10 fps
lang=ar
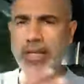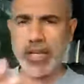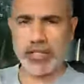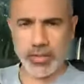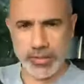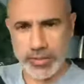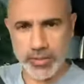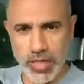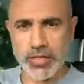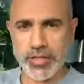ليش
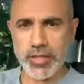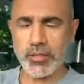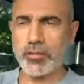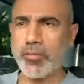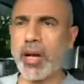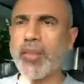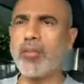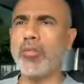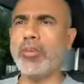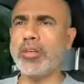ليش يصير عندهم هذا
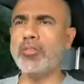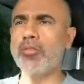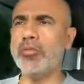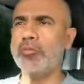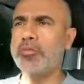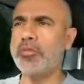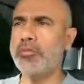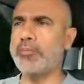اللي عندهم